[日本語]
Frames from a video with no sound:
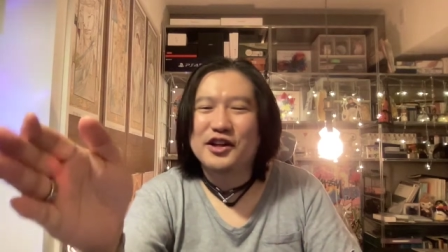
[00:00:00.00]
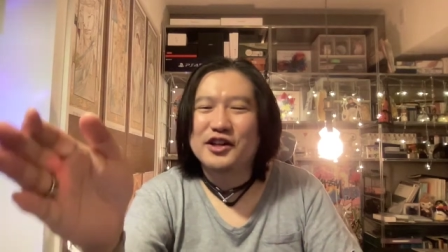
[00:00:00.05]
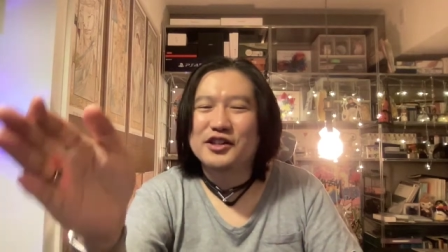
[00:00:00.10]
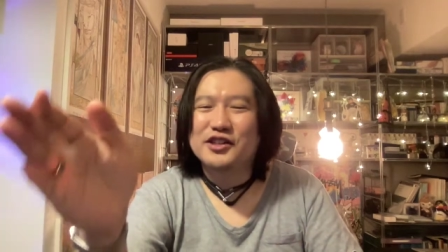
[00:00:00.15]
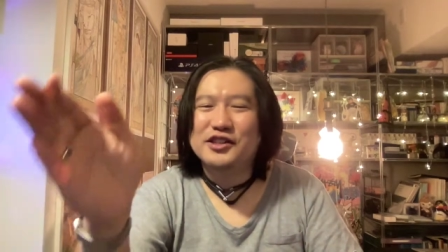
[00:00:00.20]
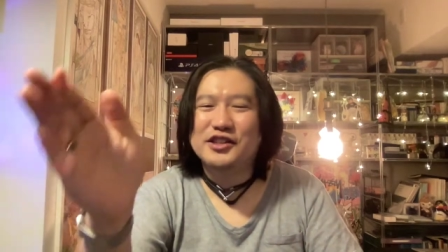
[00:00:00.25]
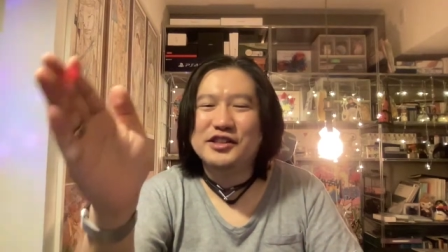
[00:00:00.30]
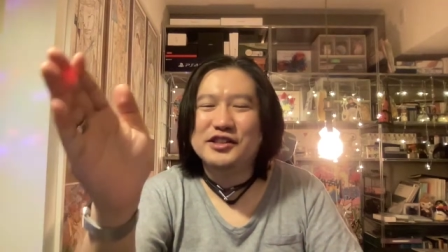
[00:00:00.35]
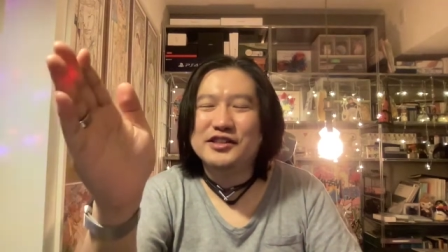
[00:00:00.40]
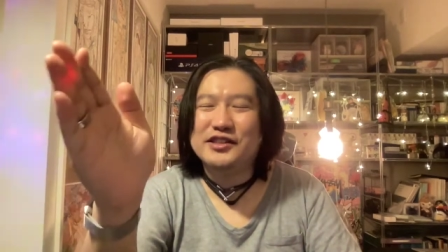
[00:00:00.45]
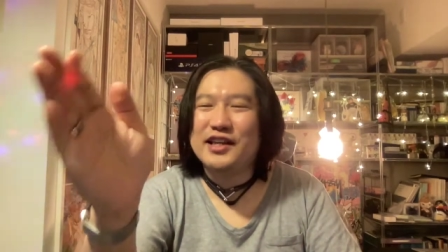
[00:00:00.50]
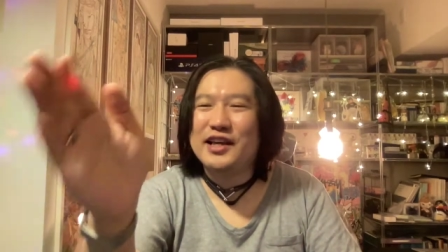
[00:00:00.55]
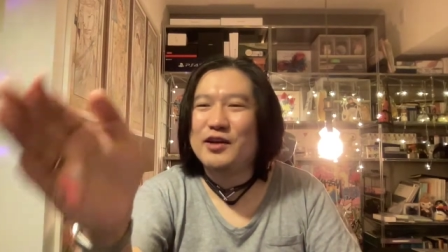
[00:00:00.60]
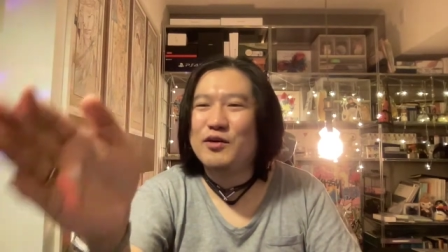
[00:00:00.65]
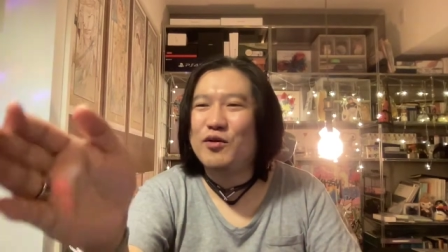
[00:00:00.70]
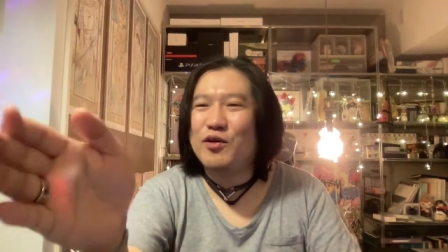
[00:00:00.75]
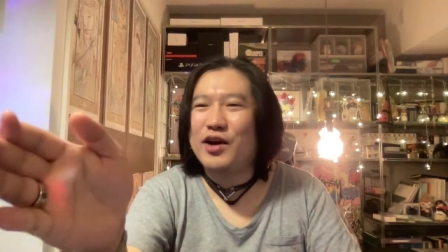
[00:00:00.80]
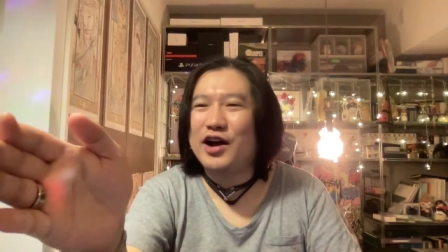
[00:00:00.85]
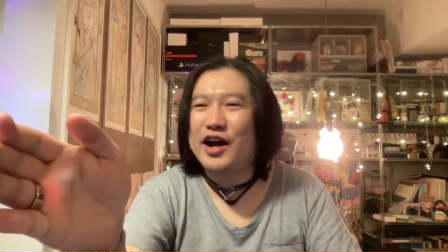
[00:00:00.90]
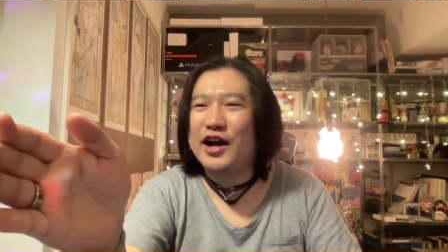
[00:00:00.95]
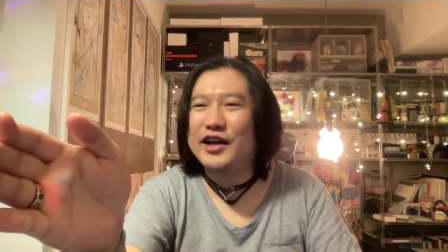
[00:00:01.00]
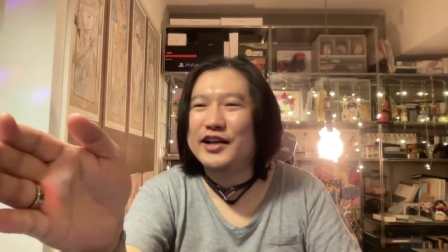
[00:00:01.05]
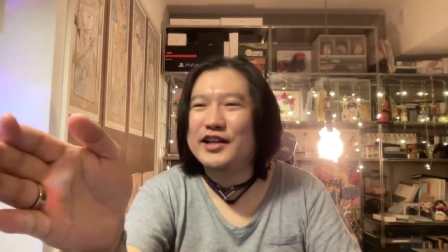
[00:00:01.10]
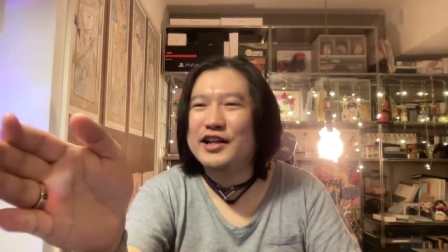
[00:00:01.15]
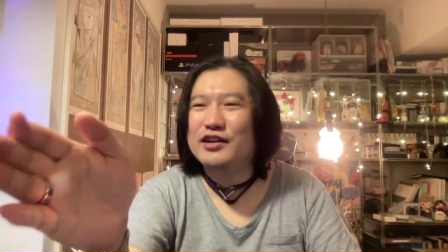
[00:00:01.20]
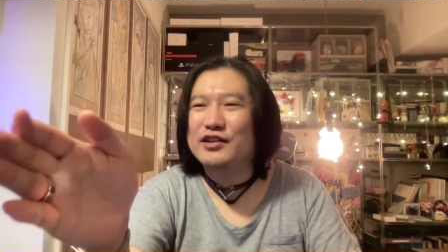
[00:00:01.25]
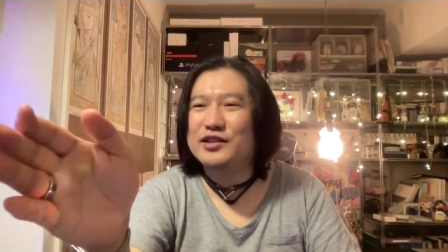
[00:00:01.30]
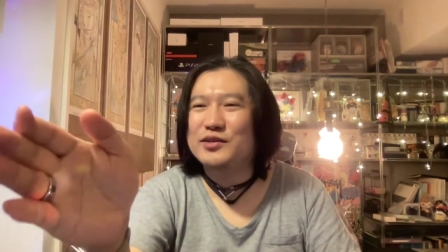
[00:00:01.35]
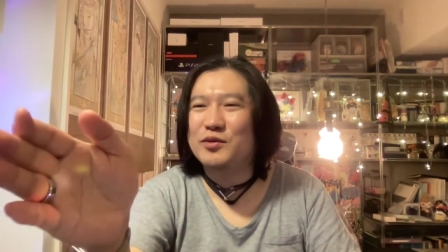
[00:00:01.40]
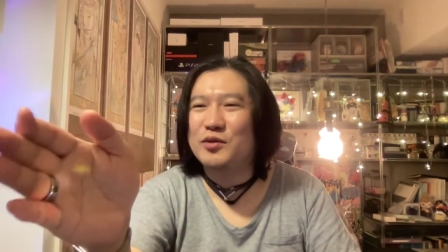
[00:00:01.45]
姿勢を変え
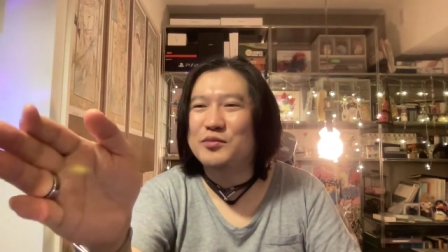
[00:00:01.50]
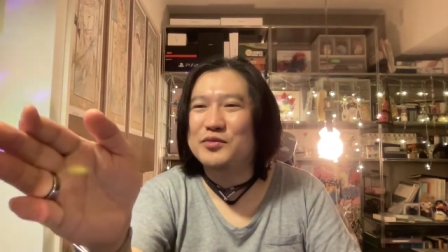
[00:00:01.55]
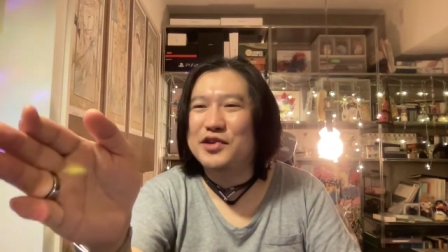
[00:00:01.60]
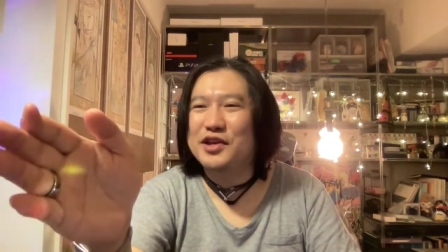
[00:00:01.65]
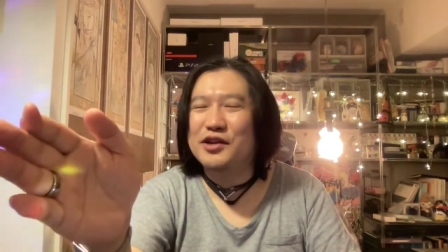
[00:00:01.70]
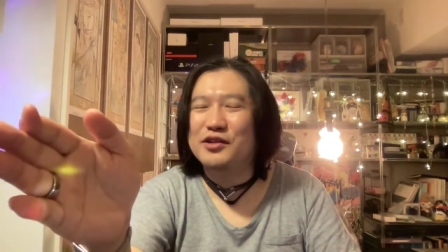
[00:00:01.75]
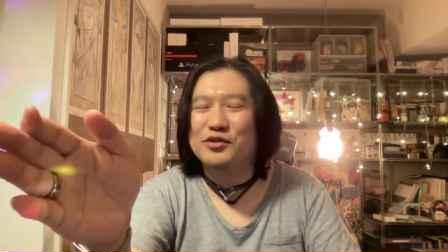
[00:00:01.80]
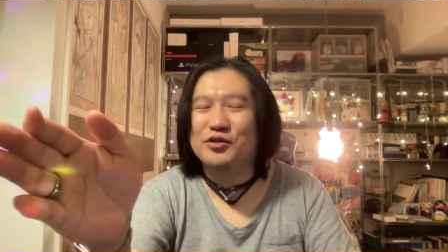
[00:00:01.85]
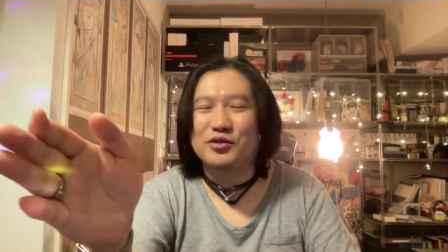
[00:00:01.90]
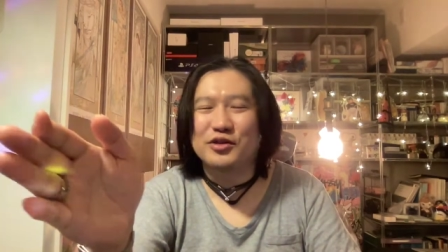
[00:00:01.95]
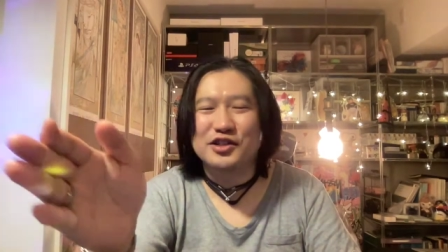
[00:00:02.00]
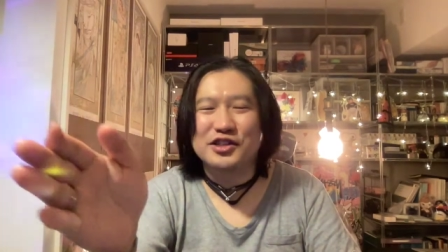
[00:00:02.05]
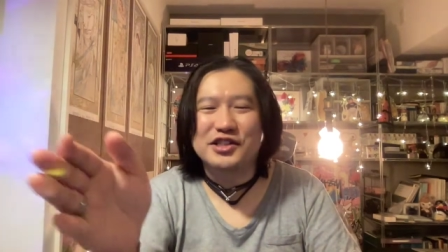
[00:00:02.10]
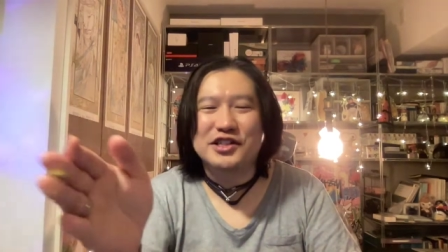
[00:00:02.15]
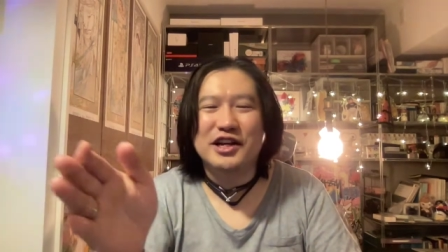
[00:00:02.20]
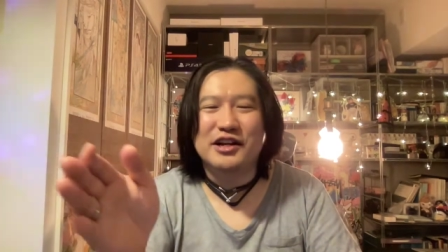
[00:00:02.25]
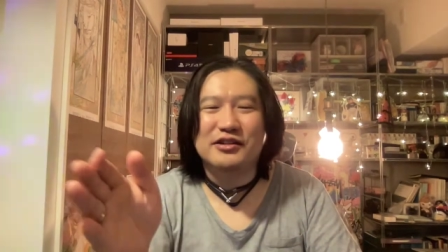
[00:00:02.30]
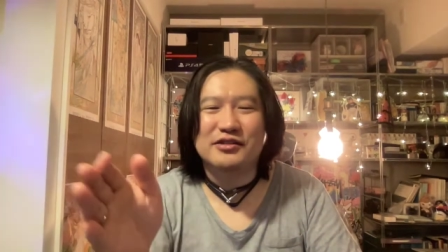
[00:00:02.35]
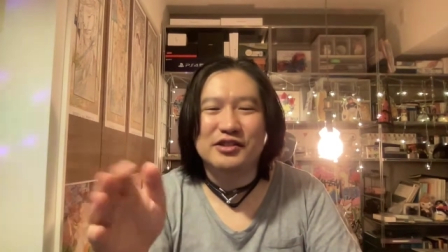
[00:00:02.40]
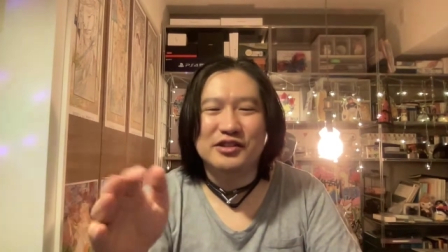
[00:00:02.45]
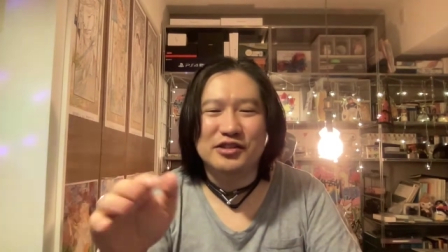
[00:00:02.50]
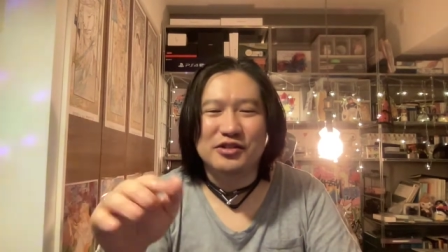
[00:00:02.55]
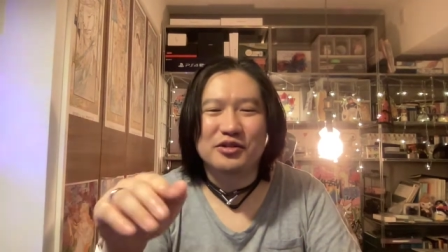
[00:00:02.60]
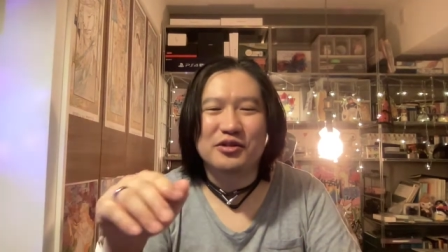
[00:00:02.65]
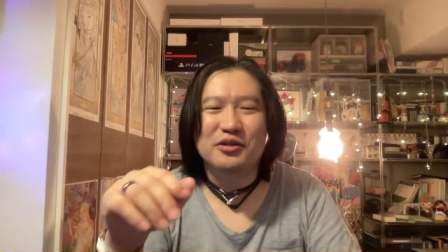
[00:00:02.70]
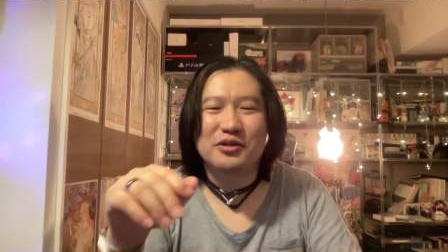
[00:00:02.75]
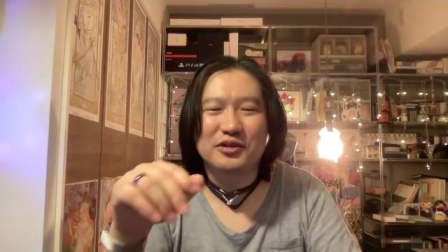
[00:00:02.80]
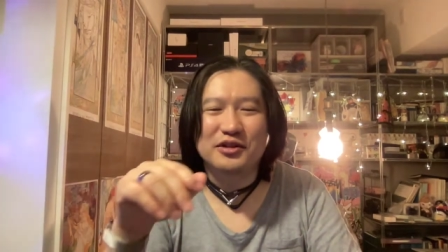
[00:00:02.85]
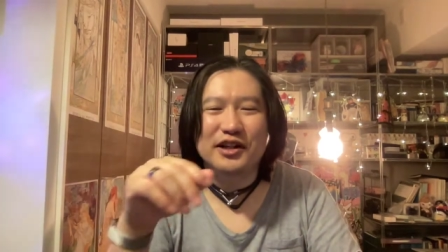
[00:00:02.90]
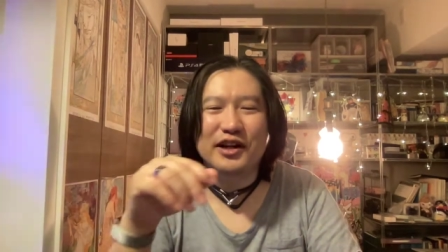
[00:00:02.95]
なくても見えるようにしてあるんですよ
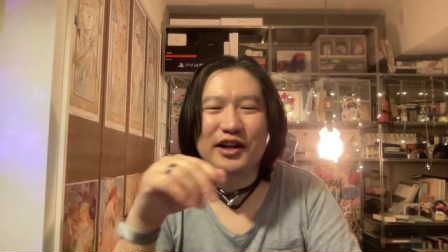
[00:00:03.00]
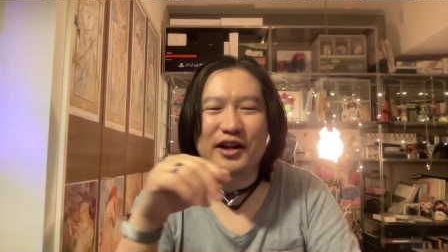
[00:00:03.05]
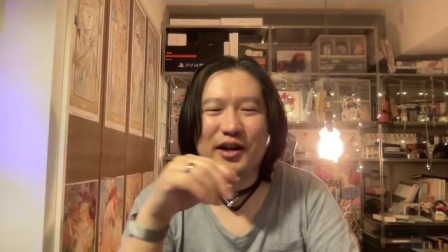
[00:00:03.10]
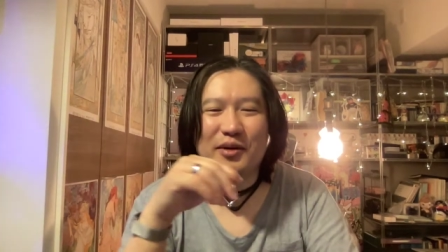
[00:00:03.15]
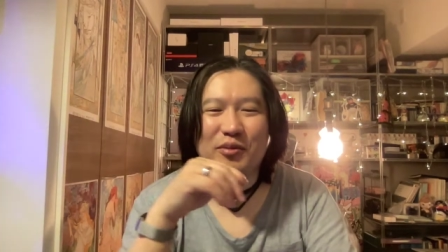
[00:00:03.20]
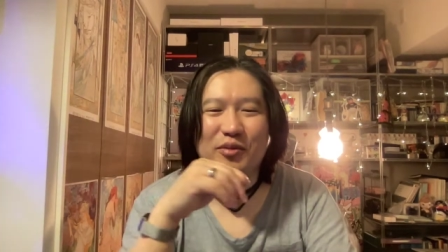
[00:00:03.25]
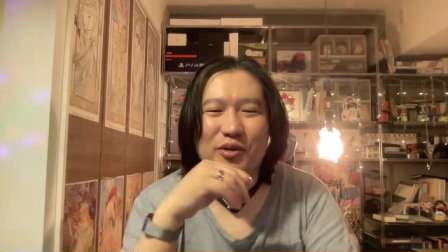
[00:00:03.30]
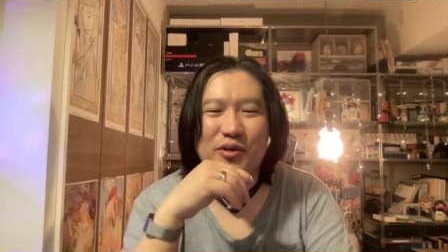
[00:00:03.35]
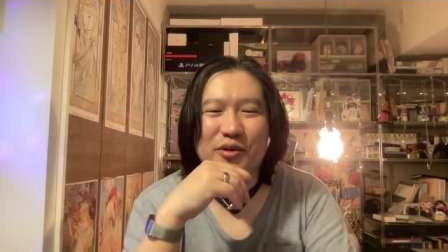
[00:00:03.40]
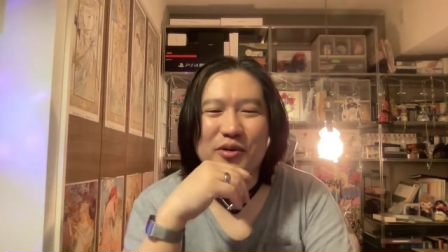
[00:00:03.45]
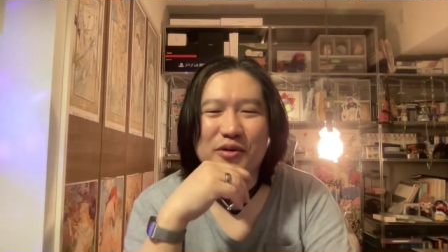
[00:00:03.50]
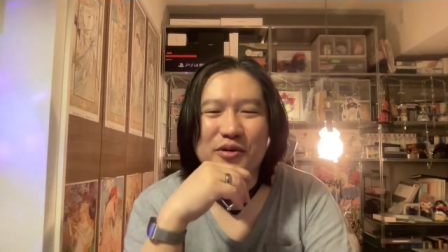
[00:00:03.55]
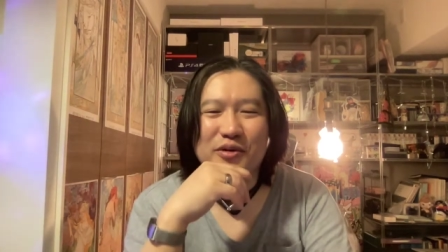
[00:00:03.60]
だからもう